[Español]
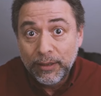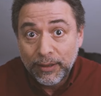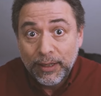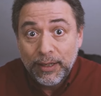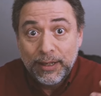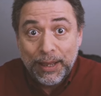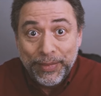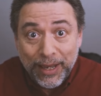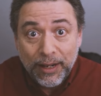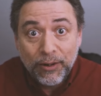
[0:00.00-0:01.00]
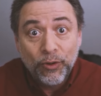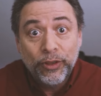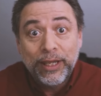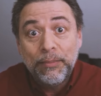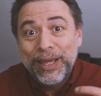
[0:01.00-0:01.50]
de cambiar
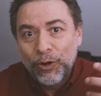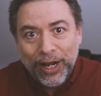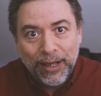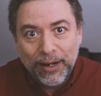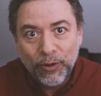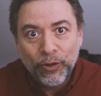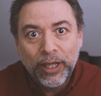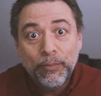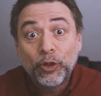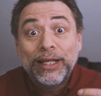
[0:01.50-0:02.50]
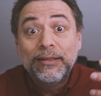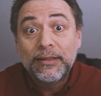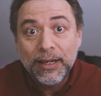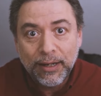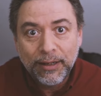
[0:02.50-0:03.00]
o de mejorar o de
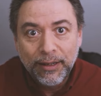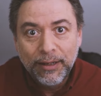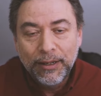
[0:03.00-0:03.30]
potenciar